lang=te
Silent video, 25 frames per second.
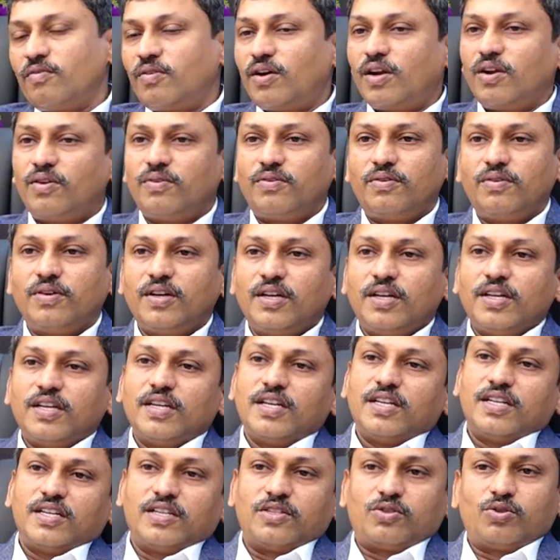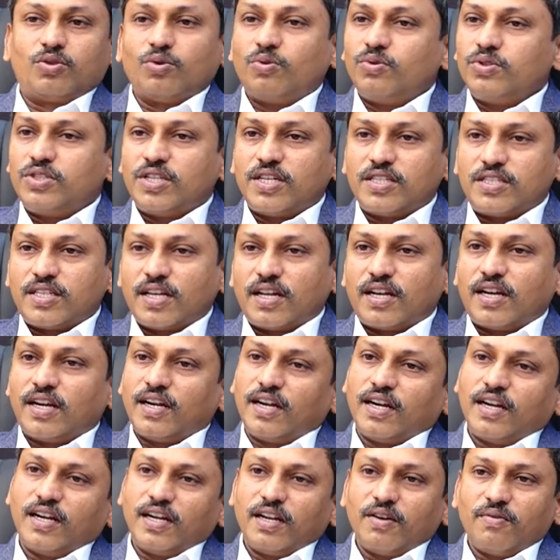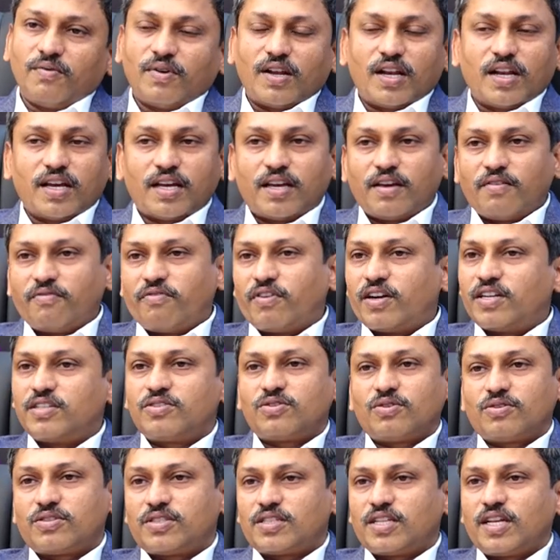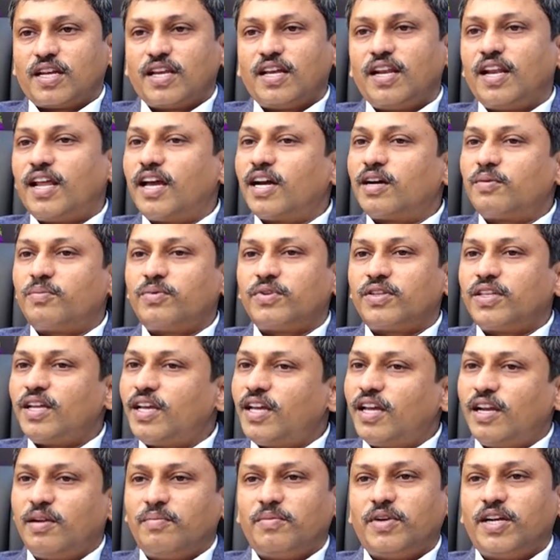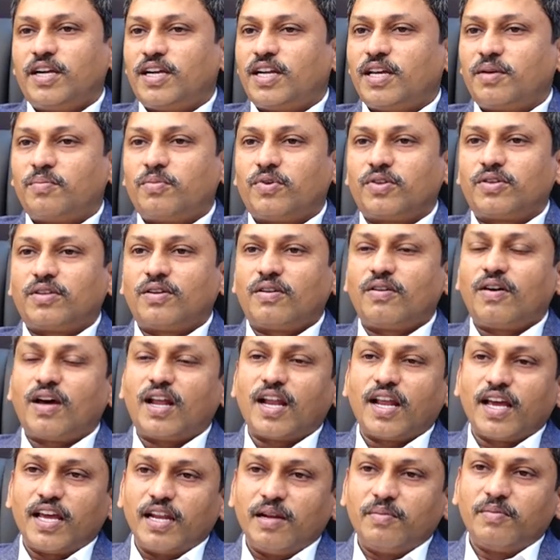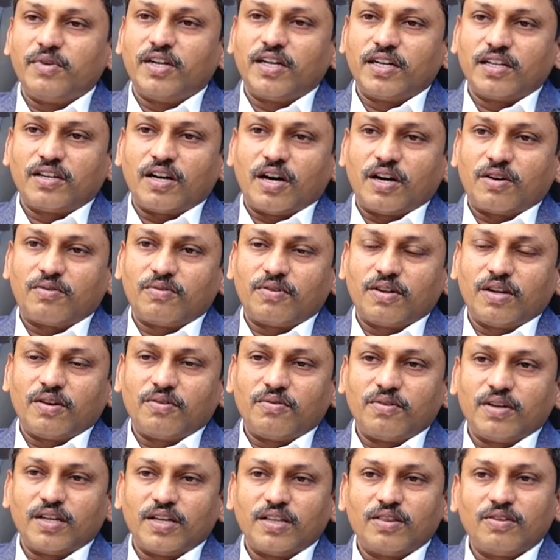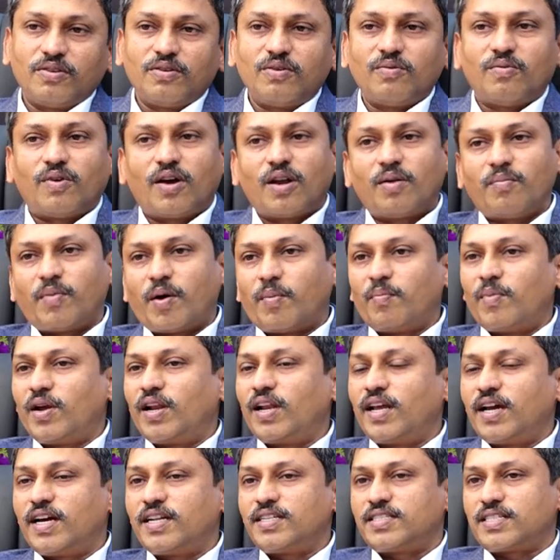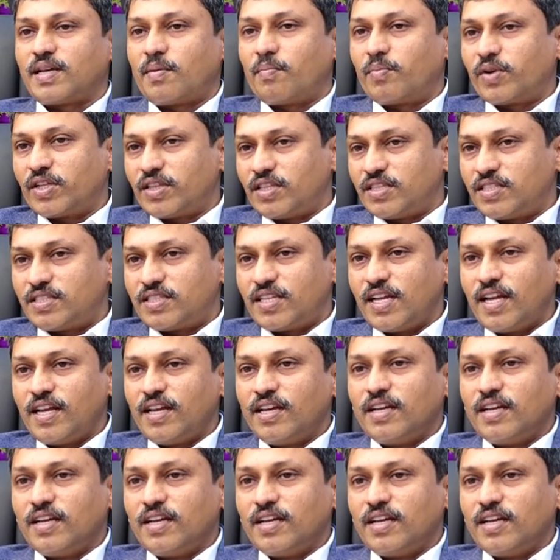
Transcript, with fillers: వాళ్ళు త్రూ చేశారని అంటే వాళ్ళకి ఫండ్స్ వస్తాయి లేకపోతే ఎలిమినేట్ అయిపోతారు అలా ఎలిమినేట్ కాకుండా ఉండేందుకు వాళ్ళు మమ్మల్ని కానీ సంప్రదిస్తే